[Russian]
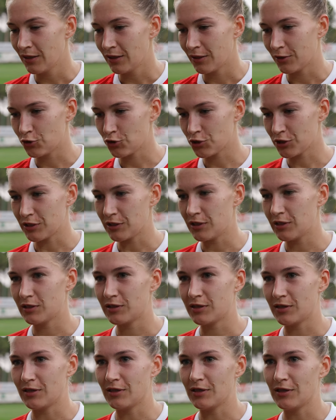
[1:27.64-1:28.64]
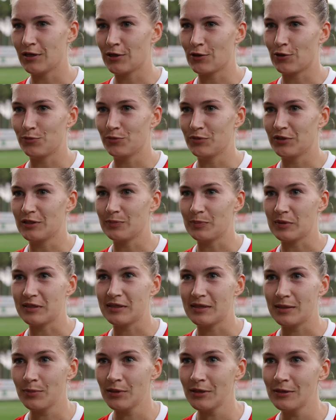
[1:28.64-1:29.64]
Хочу сказать э, огромное
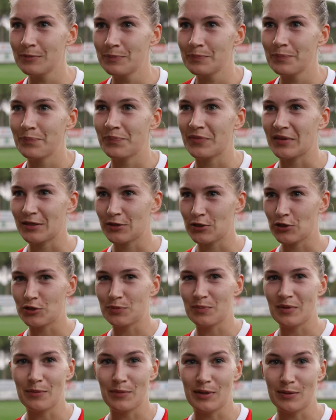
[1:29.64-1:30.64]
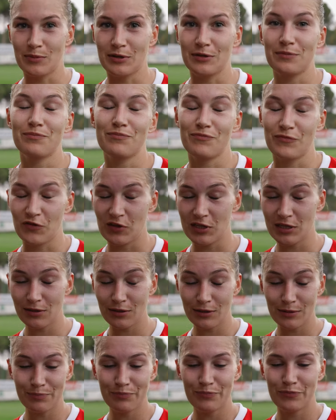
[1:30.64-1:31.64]
спасибо. Надеюсь, моя мама
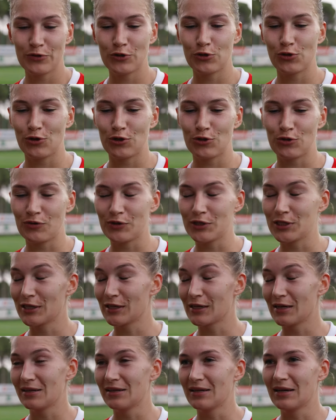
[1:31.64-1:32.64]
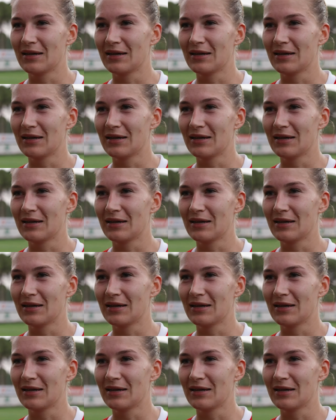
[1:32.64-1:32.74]
видела, что я сегодня играла,